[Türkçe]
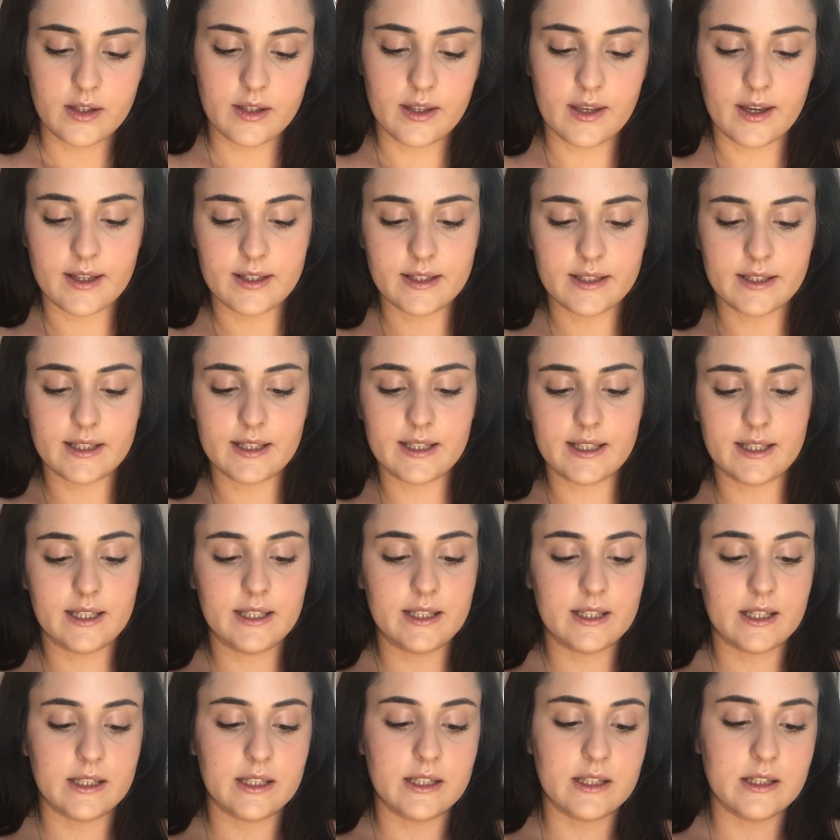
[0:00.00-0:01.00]
Yani
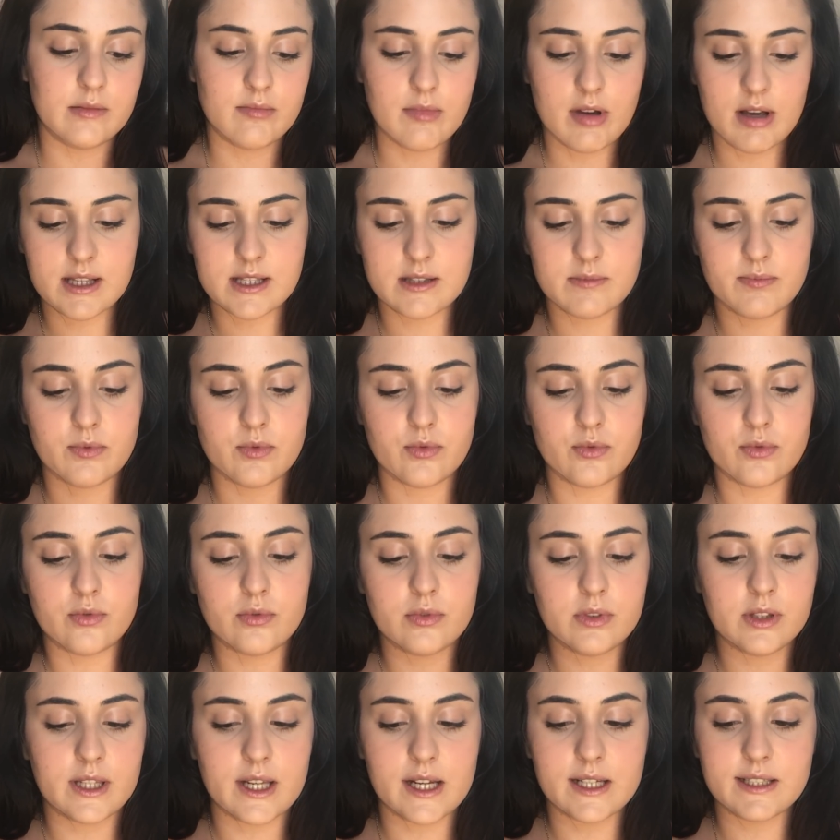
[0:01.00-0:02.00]
inanılmaz bir
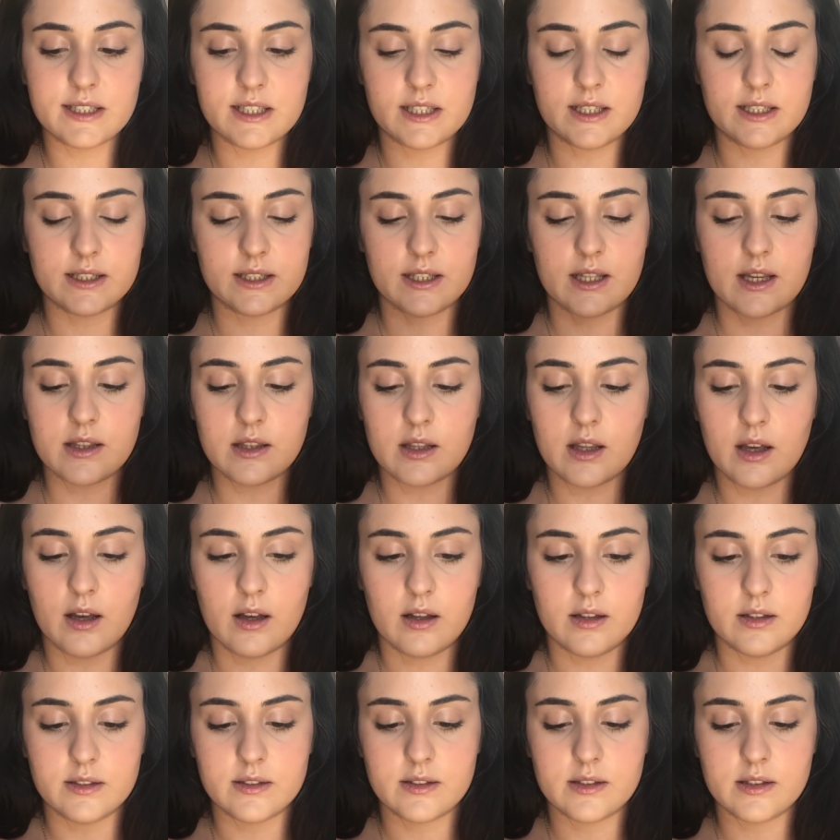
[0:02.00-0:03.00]
ürün. Gerçekten
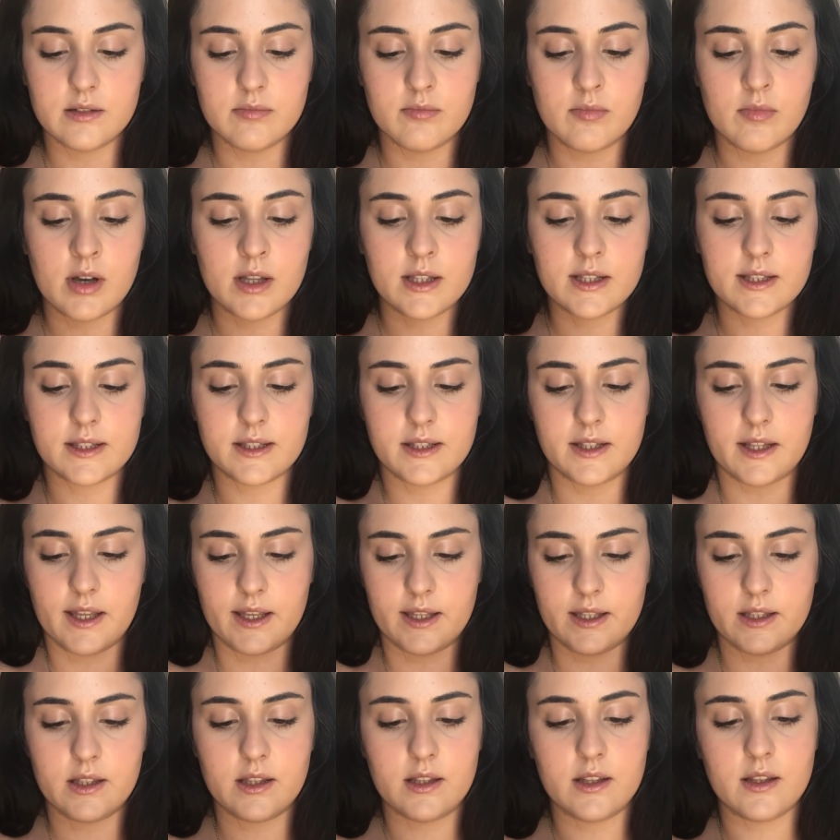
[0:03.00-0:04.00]
aldığıma
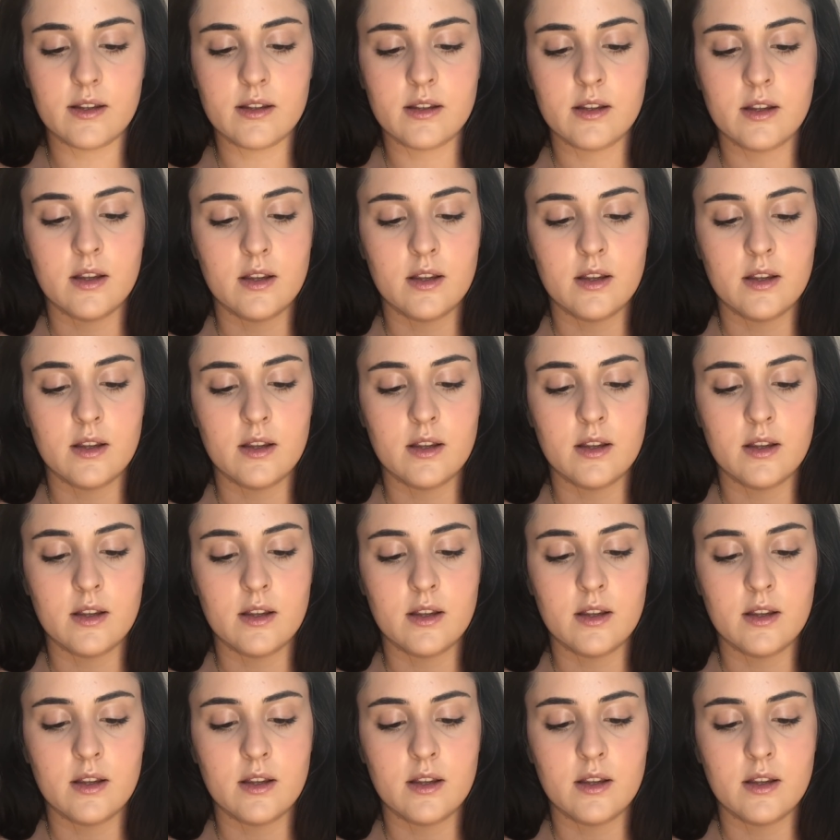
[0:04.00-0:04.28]
değdi.